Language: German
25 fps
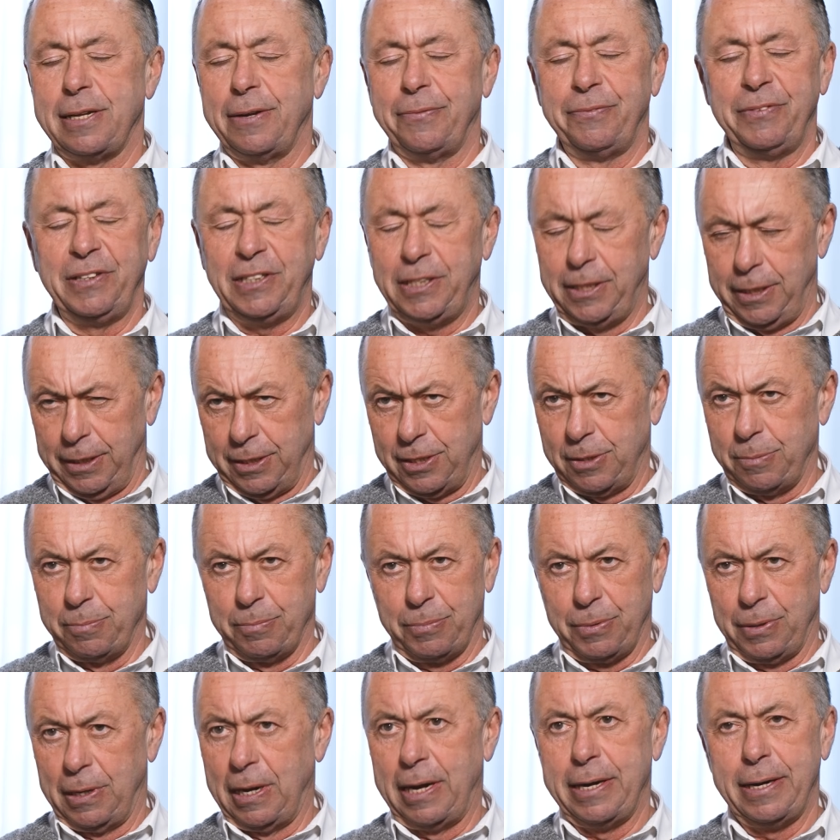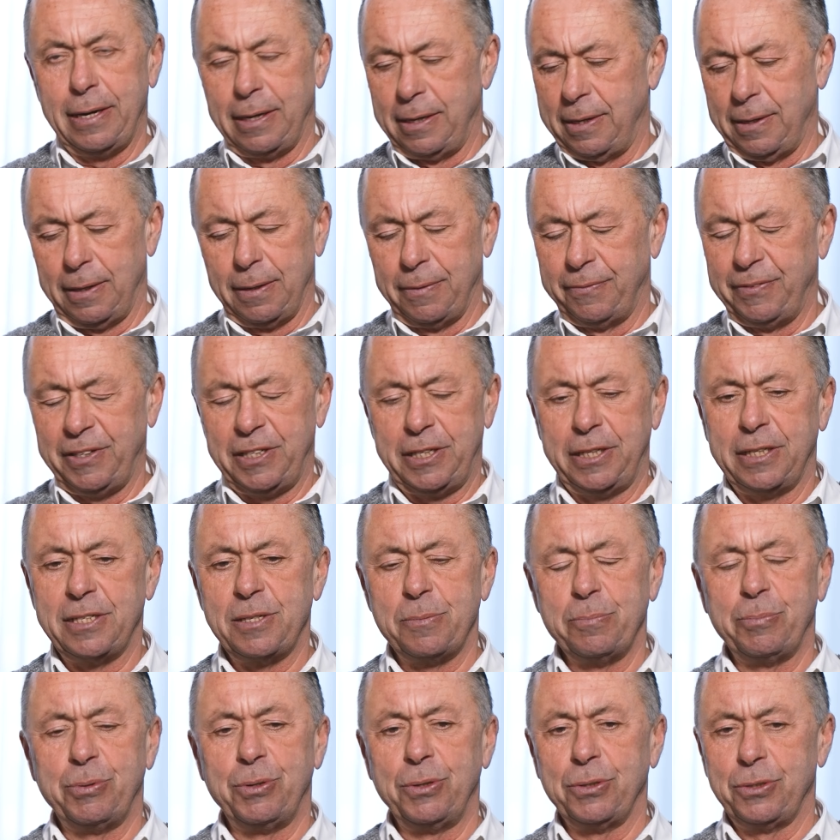der wichtigsten, eine, der äh,
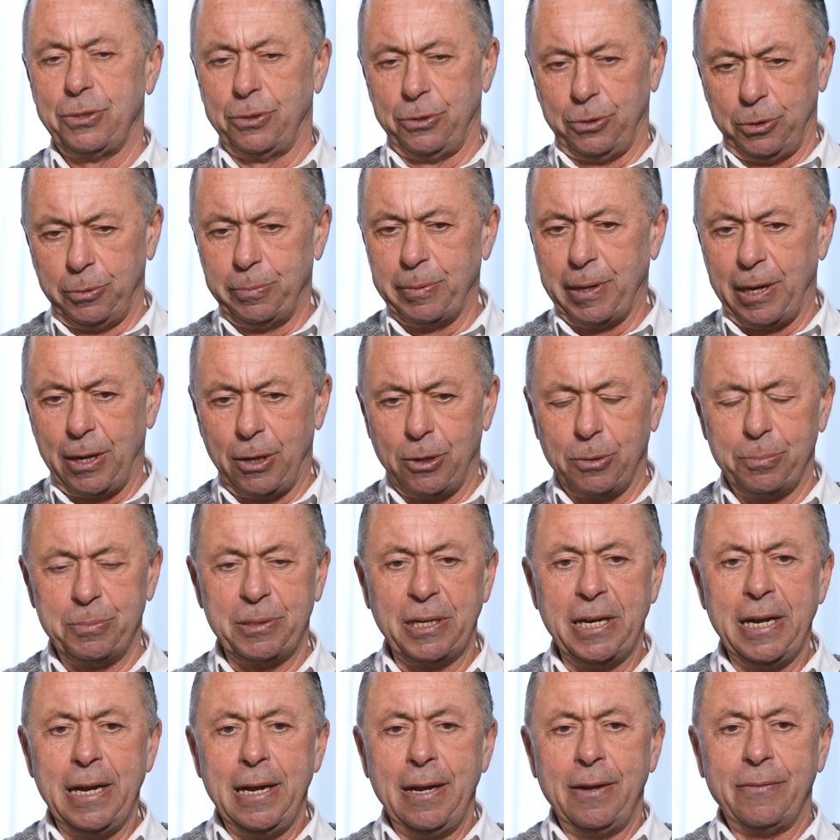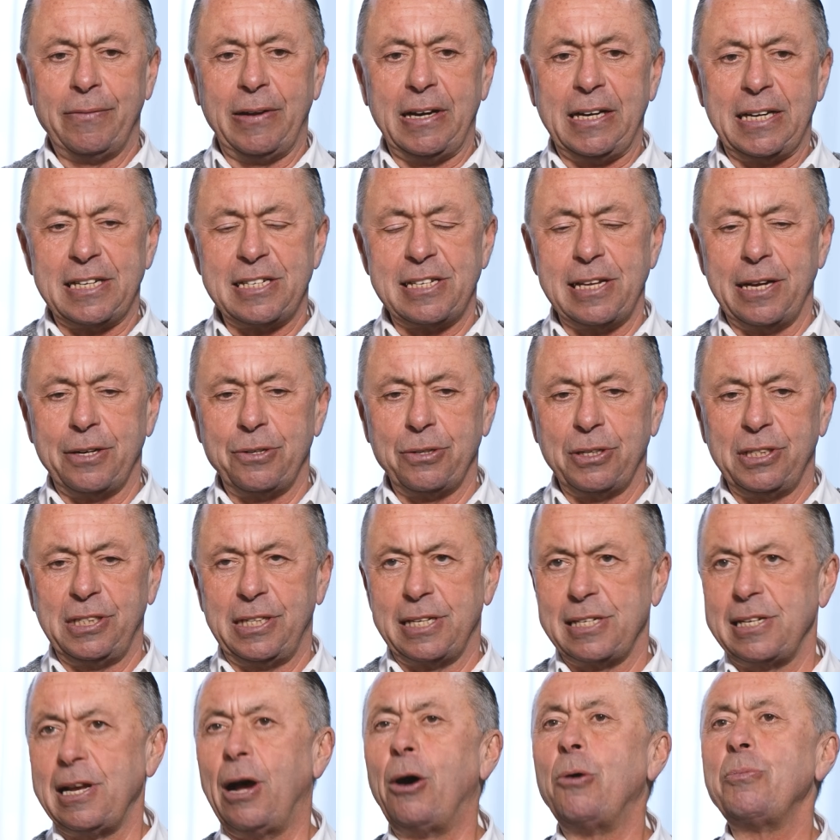wichtigsten Punkte überhaupt, weil das natürlich
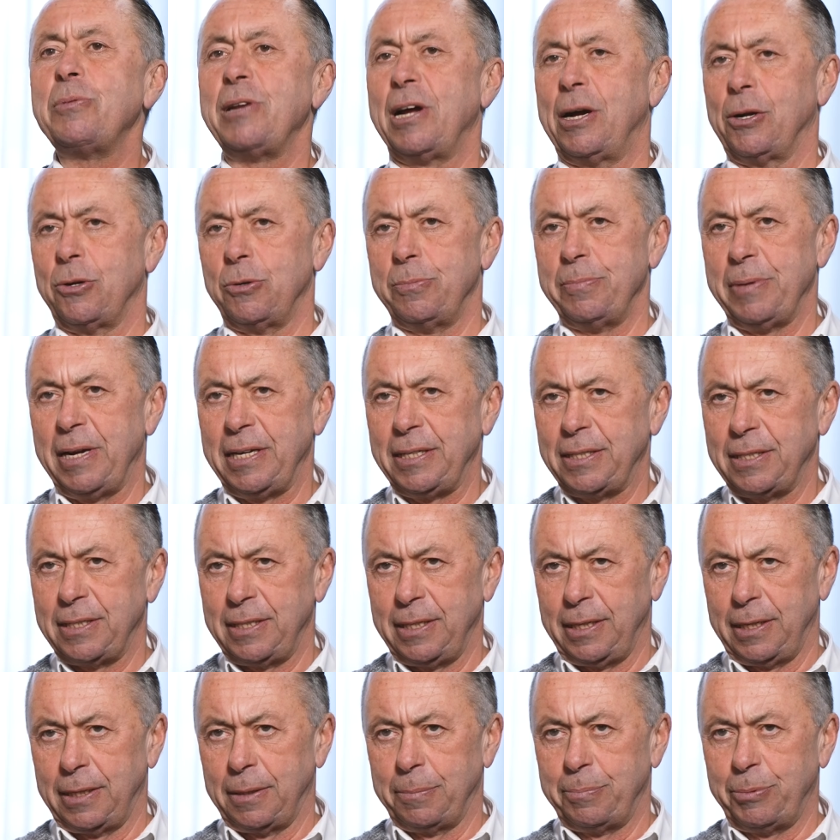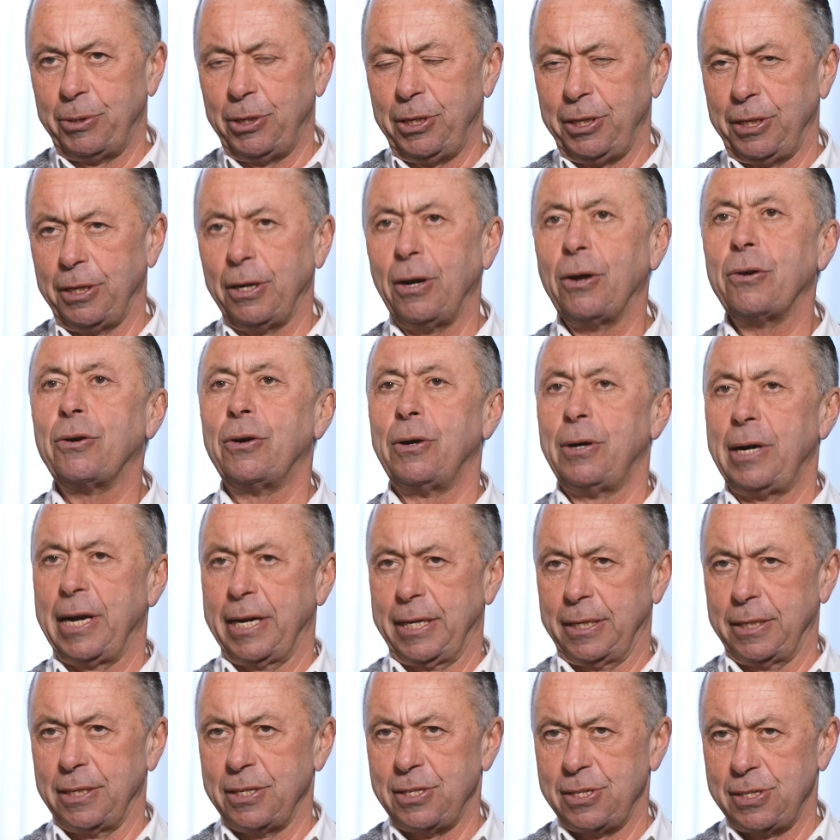das Hauptargument der Political
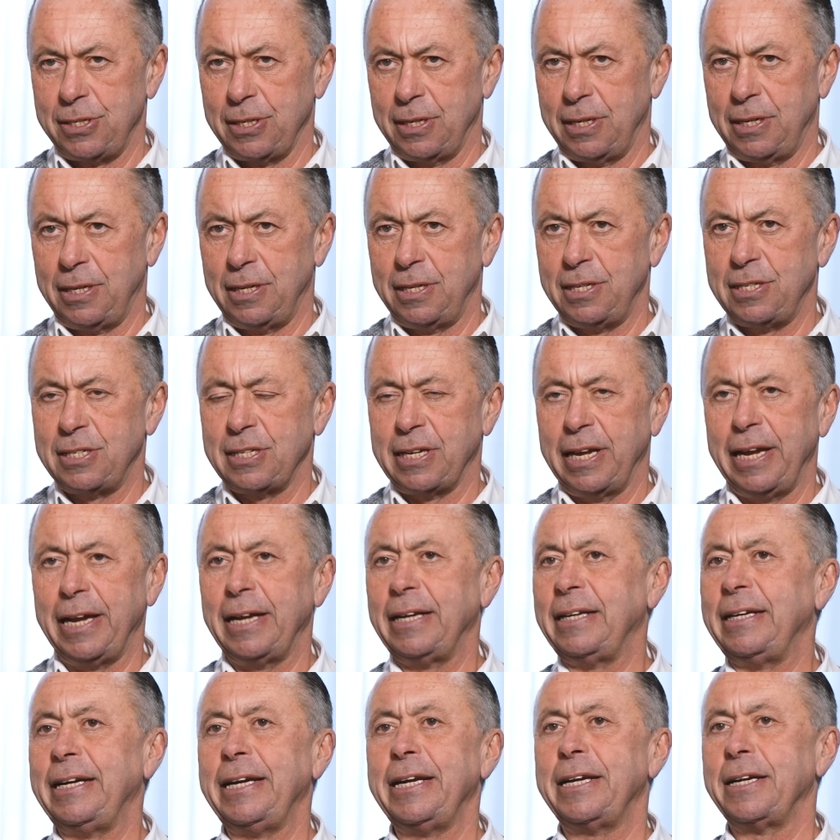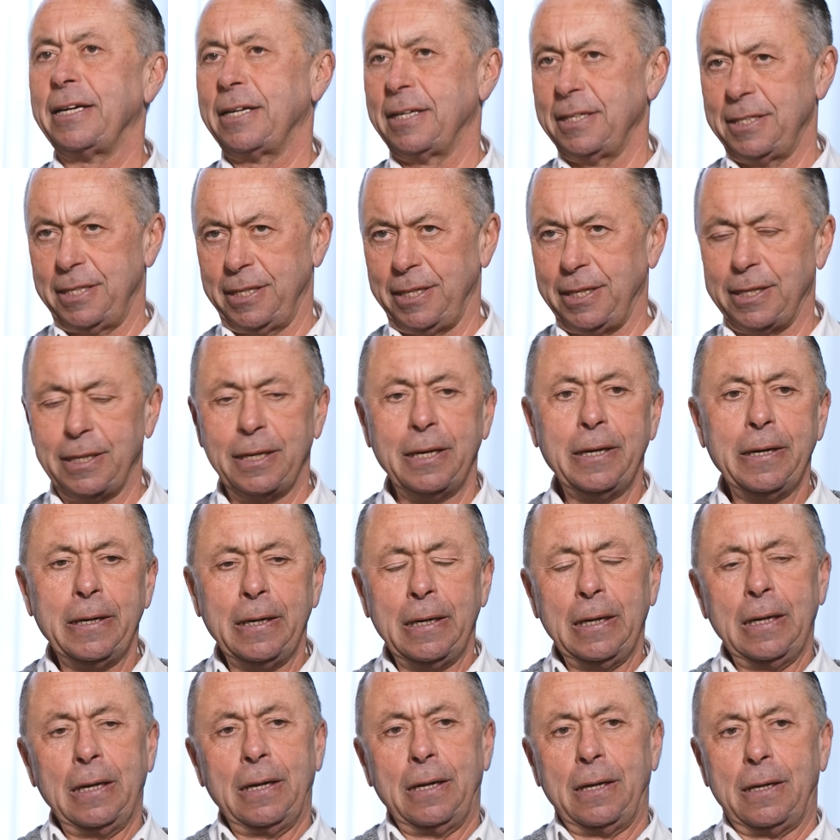Correctness ist gegen jede Kritik.
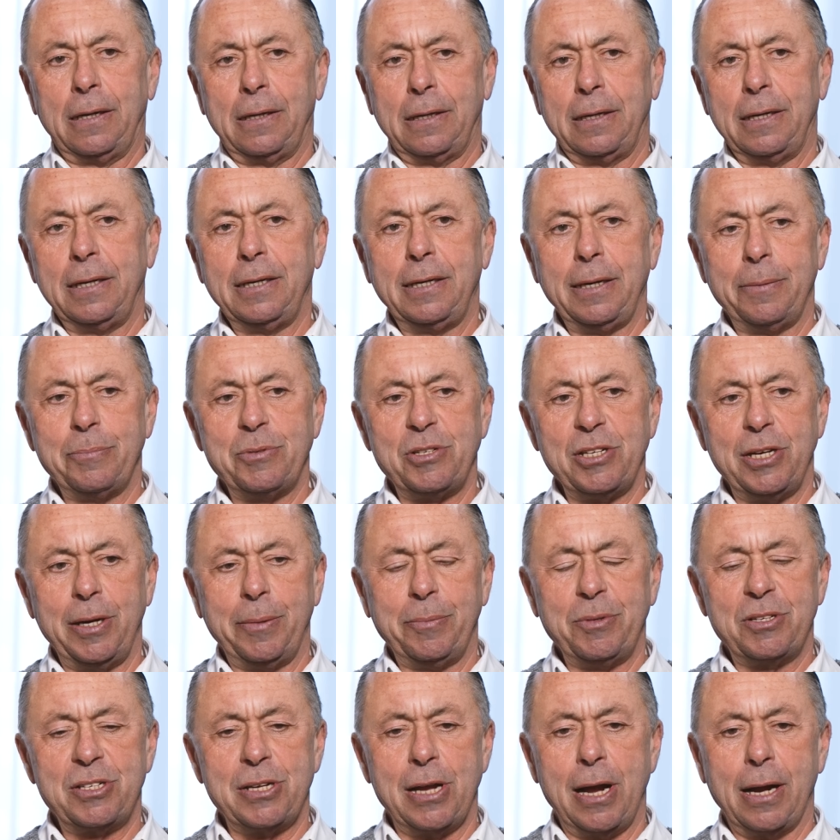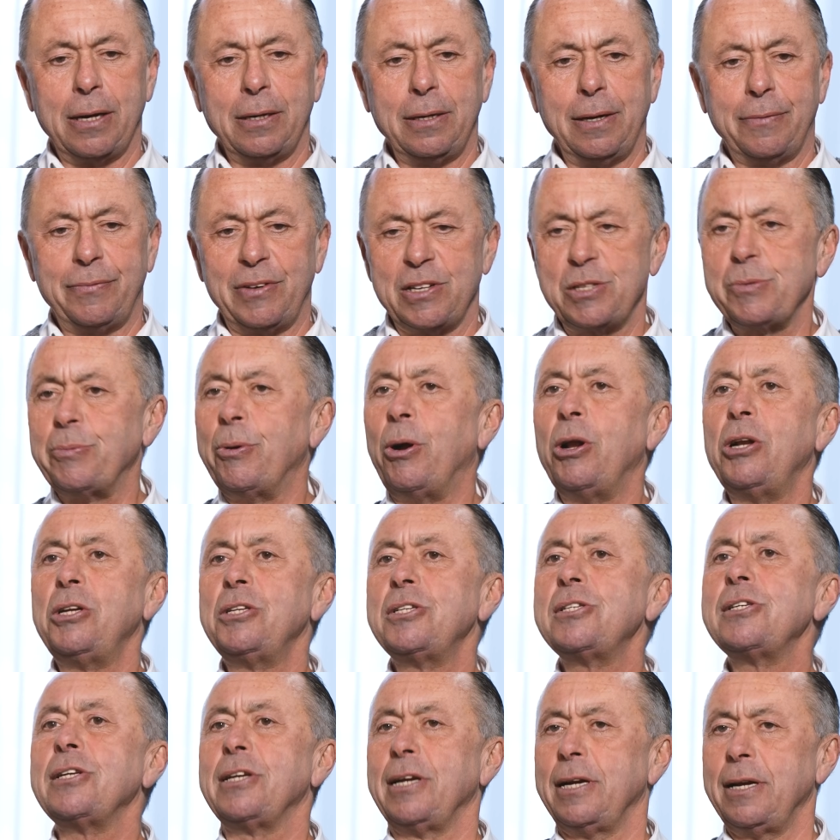Äh, indem sie nämlich sagen, ja, was wollen
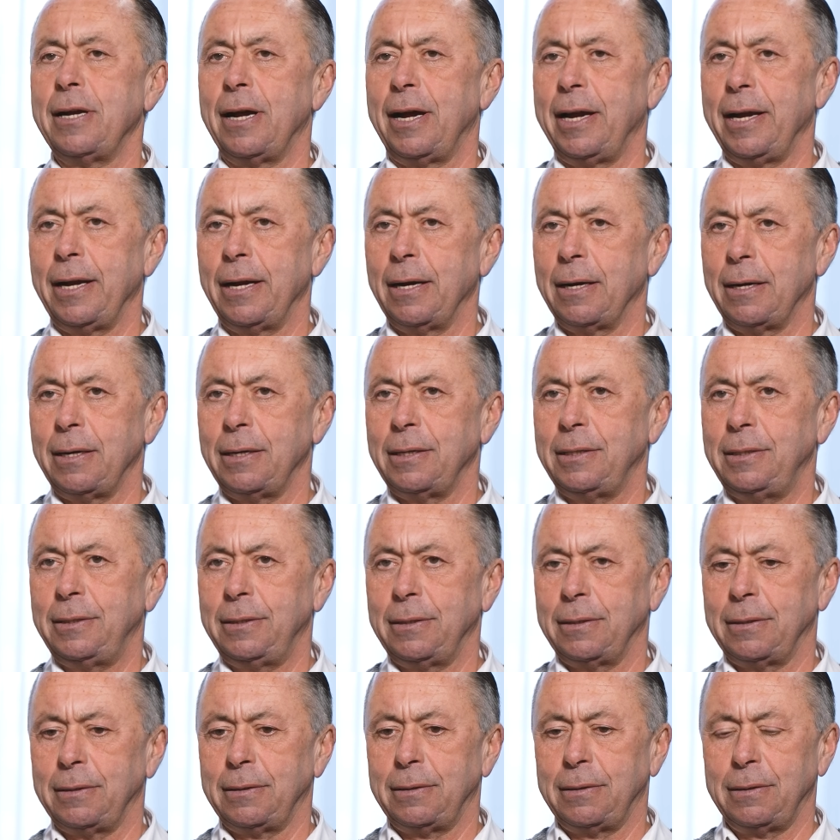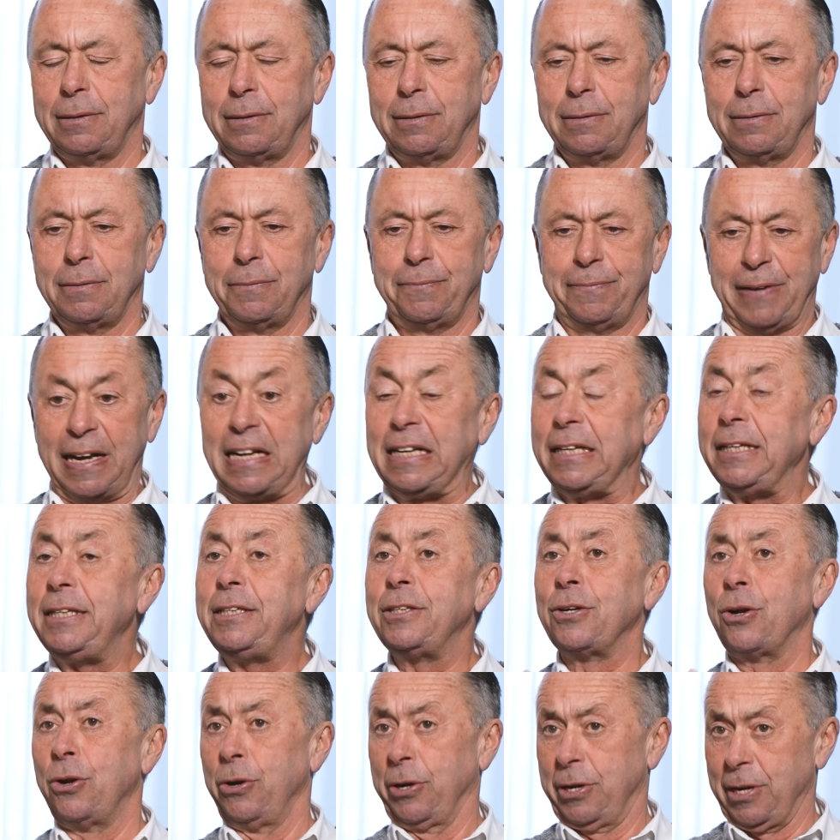Sie denn eigentlich? wenn
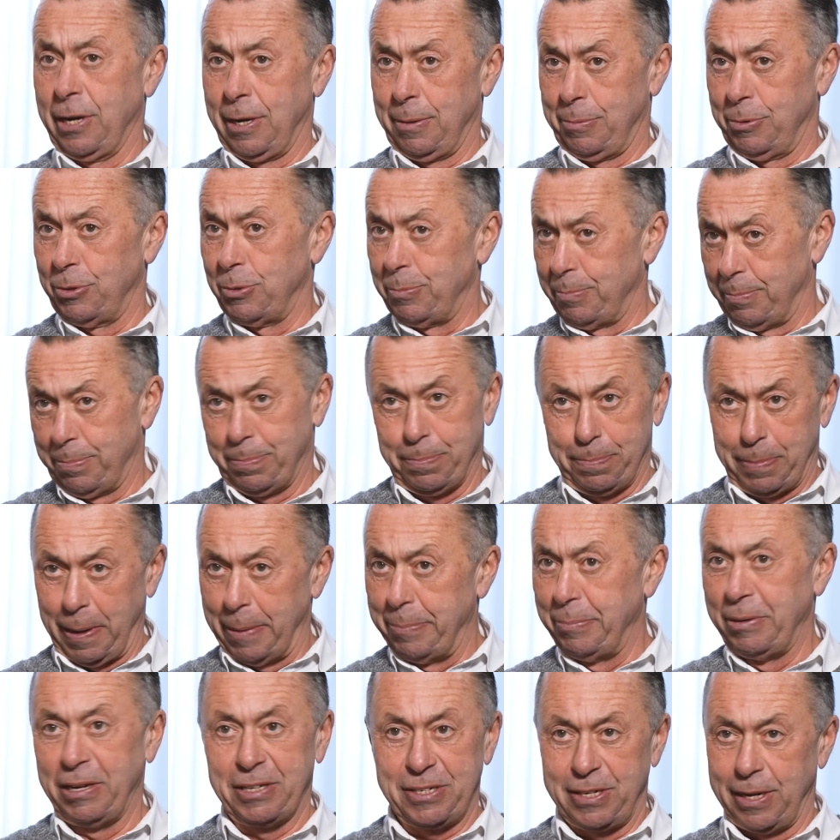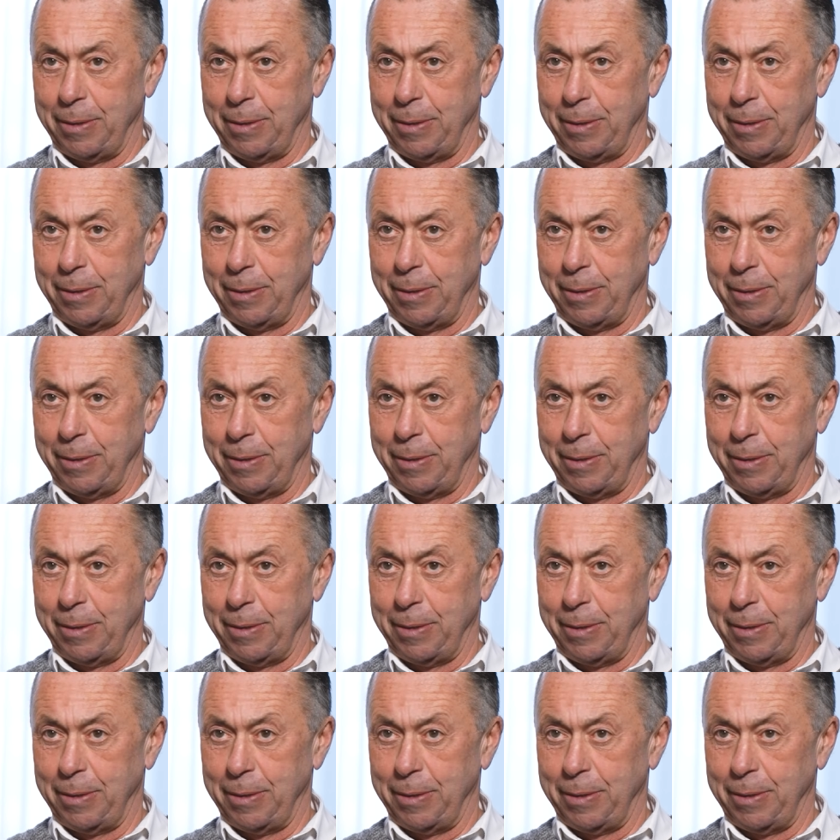ich Glück habe, um bei mir